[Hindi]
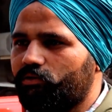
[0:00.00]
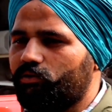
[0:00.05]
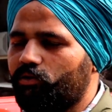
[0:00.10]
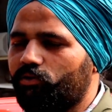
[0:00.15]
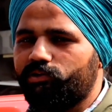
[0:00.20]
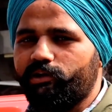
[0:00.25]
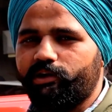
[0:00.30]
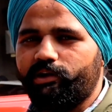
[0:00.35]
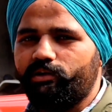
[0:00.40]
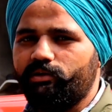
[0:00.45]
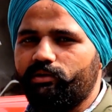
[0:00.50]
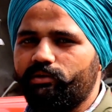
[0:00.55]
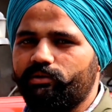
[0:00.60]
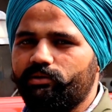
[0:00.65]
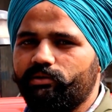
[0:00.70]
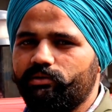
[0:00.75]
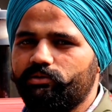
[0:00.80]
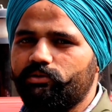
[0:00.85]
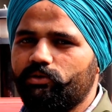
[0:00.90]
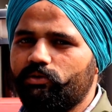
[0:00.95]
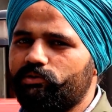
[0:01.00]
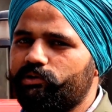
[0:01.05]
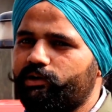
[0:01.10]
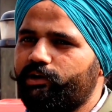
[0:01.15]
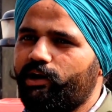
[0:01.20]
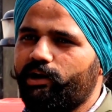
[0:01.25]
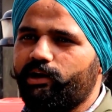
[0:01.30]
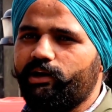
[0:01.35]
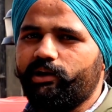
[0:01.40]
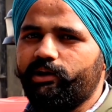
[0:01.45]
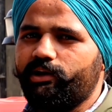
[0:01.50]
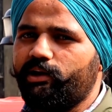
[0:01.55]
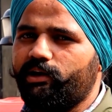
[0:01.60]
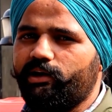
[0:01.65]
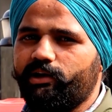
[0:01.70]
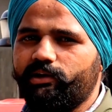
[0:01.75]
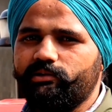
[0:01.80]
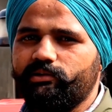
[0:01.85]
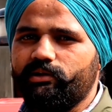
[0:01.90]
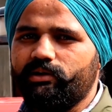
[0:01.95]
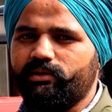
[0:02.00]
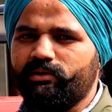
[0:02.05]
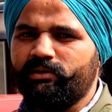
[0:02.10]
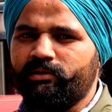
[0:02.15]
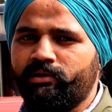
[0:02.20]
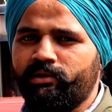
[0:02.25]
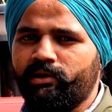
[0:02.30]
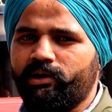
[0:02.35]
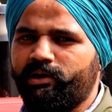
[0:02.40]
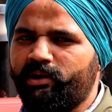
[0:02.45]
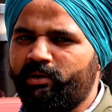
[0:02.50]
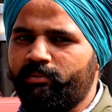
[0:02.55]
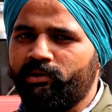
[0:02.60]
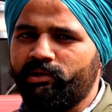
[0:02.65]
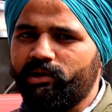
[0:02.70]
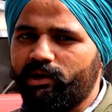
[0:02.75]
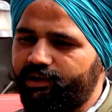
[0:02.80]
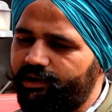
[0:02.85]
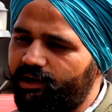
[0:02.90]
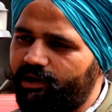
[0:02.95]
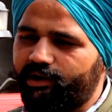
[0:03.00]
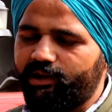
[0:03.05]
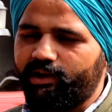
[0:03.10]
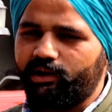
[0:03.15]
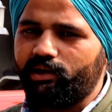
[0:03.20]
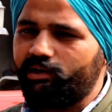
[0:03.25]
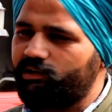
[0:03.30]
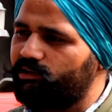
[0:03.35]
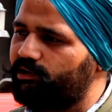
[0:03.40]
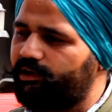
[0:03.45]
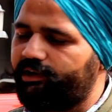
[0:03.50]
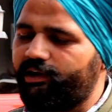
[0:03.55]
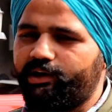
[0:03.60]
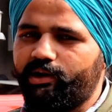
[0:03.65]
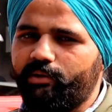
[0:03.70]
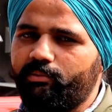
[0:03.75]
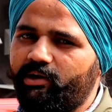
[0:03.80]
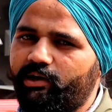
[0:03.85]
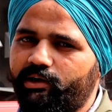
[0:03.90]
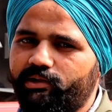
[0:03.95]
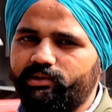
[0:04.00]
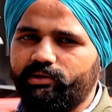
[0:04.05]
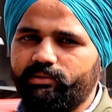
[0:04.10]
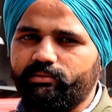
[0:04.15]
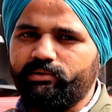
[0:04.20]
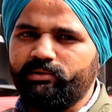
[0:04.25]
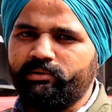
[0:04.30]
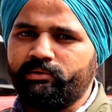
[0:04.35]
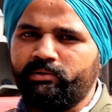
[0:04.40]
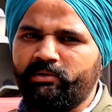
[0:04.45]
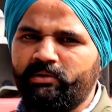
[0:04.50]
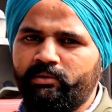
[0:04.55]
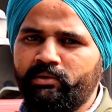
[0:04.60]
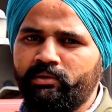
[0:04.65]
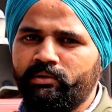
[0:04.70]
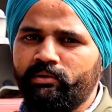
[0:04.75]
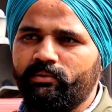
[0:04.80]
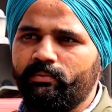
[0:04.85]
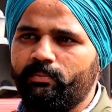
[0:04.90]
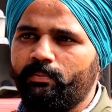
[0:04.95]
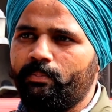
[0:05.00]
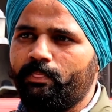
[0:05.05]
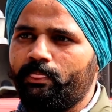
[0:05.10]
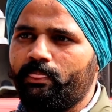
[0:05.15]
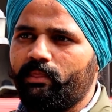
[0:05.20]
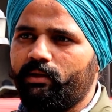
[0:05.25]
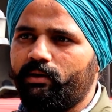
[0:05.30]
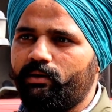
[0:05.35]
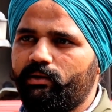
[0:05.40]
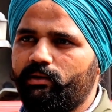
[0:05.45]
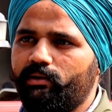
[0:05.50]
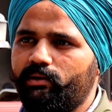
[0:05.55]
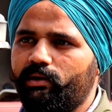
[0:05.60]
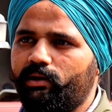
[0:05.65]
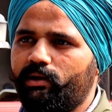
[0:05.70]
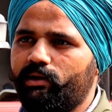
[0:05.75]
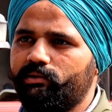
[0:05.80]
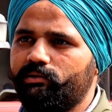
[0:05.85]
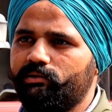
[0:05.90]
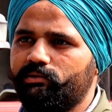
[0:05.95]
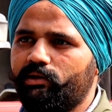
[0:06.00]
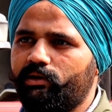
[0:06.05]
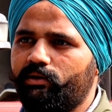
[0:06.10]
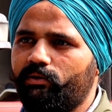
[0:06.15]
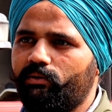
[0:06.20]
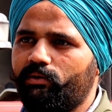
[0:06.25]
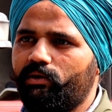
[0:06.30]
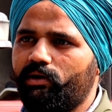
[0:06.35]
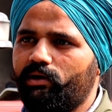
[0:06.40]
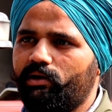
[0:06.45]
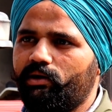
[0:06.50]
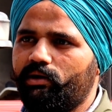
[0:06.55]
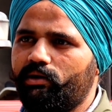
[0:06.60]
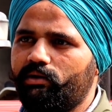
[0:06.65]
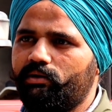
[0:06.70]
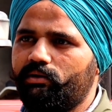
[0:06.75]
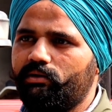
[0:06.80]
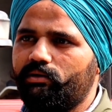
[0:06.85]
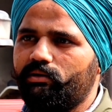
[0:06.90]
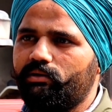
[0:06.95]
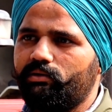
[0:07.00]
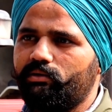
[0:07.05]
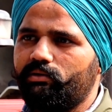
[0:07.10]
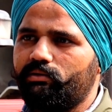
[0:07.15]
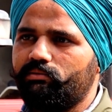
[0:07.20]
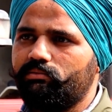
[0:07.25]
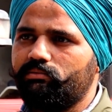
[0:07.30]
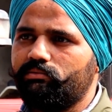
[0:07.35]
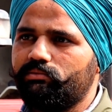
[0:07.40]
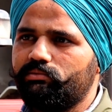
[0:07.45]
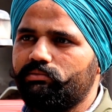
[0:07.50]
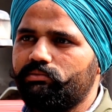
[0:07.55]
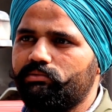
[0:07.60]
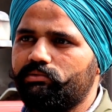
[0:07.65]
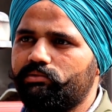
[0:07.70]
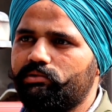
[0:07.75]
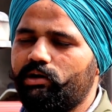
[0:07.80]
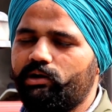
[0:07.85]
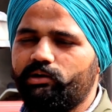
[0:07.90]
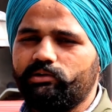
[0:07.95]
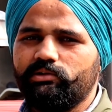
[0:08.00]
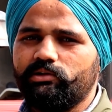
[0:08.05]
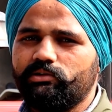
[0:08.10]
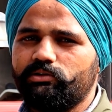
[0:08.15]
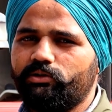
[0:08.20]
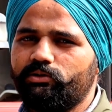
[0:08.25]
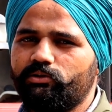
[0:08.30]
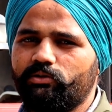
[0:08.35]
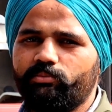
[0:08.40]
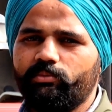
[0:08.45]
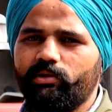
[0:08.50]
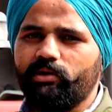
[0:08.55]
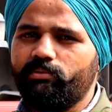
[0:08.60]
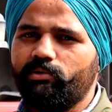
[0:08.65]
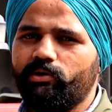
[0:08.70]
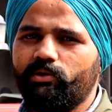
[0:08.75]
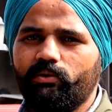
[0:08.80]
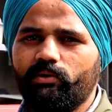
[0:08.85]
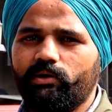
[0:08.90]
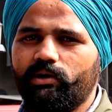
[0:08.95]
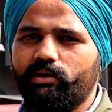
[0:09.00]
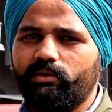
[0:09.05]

दो से दूर है दो से ढाई घंटे लगे सर ट्रैक्टर पे जा ट्रैक्टर या इसी ट्रैक्टर पे अच्छा, गए अच्छा। थे हम कितना किलोमीटर यहाँ से यहाँ से सर होगा साठ सत्तर दो तो में भी हाँ,